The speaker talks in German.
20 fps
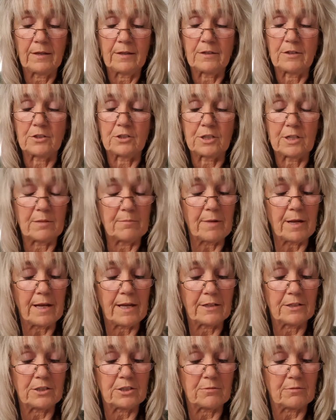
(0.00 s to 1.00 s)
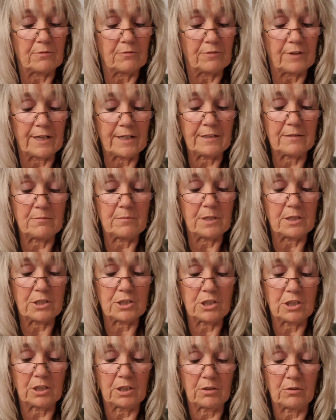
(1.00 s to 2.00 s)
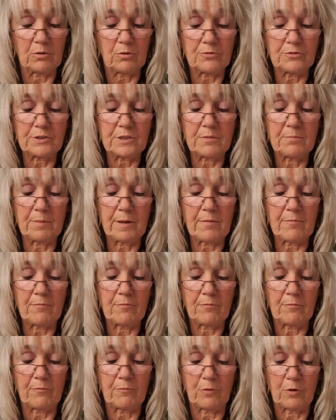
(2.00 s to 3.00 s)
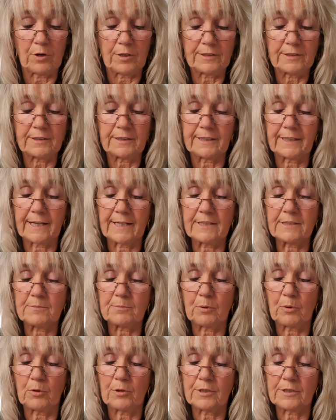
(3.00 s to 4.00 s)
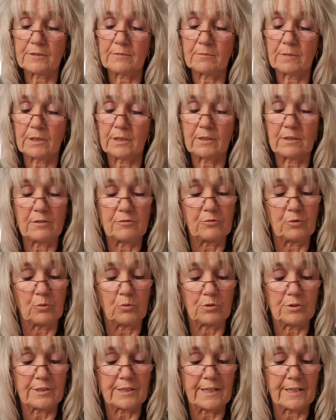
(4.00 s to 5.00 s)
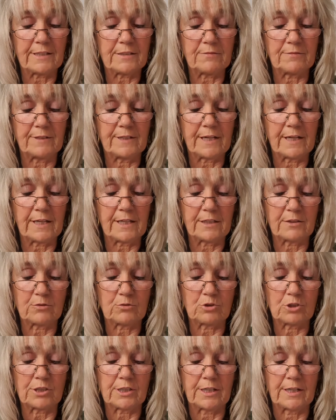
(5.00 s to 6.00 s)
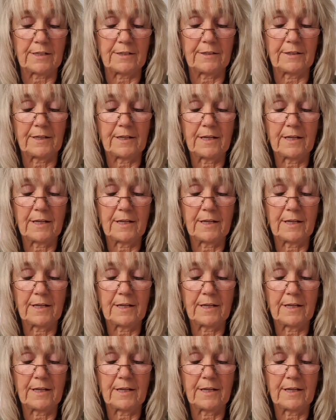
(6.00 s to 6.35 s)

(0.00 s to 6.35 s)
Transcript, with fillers: Ich nehme Herrn Wladimir Schirinowski beim Wort, ganz Preußen mit Hilfe Russlands wiederherzustellen.